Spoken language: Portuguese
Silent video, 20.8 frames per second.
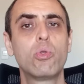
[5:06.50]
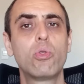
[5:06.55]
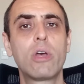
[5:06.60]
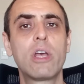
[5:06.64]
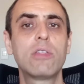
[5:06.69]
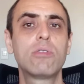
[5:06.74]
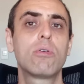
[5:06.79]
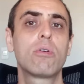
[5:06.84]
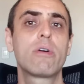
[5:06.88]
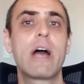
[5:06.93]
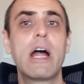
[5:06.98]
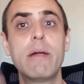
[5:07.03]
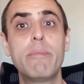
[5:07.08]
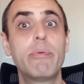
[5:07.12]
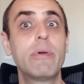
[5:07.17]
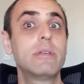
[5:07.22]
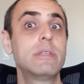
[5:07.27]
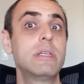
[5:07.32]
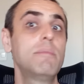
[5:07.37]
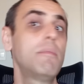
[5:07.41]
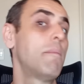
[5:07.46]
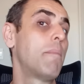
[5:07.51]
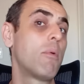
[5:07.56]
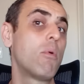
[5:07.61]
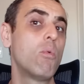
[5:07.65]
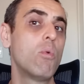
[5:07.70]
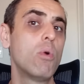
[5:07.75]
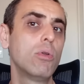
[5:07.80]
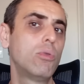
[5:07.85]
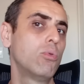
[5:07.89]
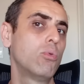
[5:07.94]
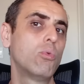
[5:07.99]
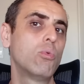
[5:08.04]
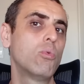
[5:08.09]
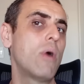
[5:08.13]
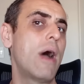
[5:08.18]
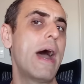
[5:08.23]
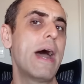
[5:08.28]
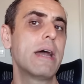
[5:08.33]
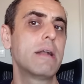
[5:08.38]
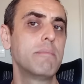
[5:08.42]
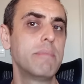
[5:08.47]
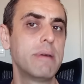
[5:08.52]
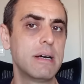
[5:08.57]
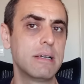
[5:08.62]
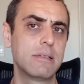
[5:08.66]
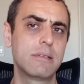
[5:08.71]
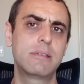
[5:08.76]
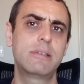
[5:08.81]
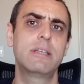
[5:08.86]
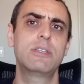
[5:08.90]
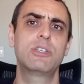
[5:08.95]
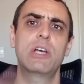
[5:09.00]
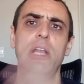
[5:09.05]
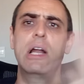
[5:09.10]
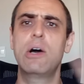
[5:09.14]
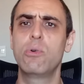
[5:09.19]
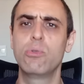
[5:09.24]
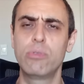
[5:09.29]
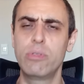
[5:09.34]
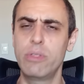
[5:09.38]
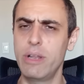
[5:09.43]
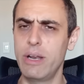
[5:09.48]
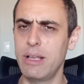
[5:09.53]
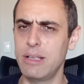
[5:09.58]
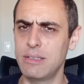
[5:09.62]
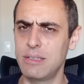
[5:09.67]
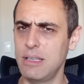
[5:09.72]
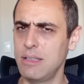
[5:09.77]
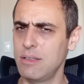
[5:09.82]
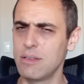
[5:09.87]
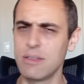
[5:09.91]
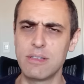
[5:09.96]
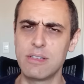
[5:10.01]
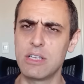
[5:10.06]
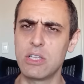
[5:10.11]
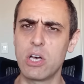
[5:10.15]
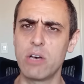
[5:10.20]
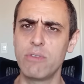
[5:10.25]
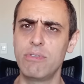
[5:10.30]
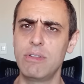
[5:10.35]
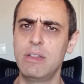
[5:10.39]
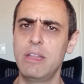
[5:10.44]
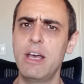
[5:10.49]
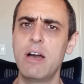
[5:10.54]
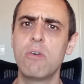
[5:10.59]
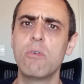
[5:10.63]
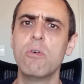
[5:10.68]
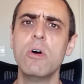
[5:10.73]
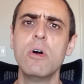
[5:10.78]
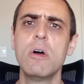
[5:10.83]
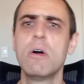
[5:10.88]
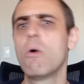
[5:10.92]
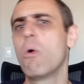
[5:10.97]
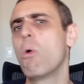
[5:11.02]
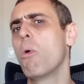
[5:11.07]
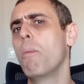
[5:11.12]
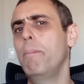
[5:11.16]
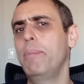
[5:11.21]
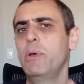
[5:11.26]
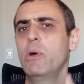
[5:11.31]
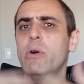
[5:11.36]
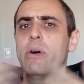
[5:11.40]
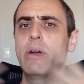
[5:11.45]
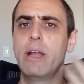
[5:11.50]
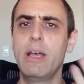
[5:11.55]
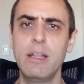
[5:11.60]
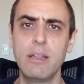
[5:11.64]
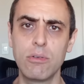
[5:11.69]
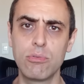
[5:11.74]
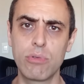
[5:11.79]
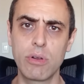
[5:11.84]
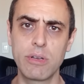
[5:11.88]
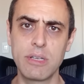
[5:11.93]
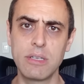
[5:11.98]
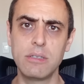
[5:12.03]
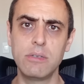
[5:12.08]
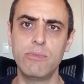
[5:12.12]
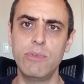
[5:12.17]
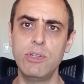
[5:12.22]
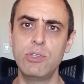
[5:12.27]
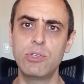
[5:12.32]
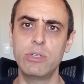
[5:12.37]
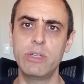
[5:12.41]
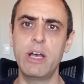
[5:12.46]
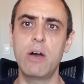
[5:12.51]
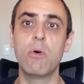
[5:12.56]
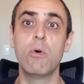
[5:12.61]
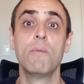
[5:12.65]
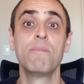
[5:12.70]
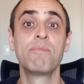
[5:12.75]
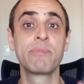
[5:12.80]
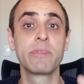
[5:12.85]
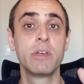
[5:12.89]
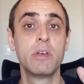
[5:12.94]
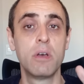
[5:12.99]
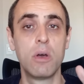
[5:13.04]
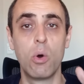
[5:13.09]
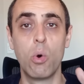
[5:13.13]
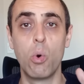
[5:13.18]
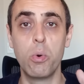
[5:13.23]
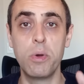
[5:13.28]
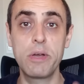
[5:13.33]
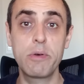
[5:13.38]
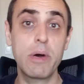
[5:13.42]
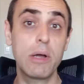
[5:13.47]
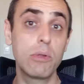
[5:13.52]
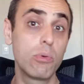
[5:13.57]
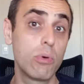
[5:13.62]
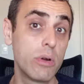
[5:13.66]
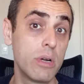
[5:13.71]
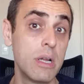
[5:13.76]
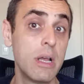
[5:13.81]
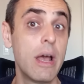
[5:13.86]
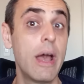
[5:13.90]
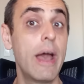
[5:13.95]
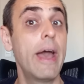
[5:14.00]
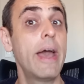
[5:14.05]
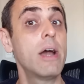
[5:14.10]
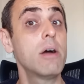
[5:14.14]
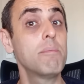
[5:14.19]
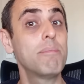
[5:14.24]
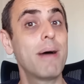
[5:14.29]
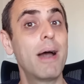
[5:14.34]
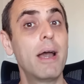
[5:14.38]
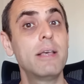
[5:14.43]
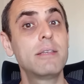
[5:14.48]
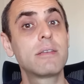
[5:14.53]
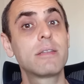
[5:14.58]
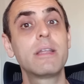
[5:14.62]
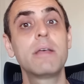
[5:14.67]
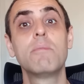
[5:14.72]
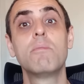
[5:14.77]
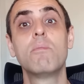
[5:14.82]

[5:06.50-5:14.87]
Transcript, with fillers: do que trocar, por exemplo, para um outro Airbus, seja lá o 319 neo ou pior ainda, o 320 neo O Equador é um país que tem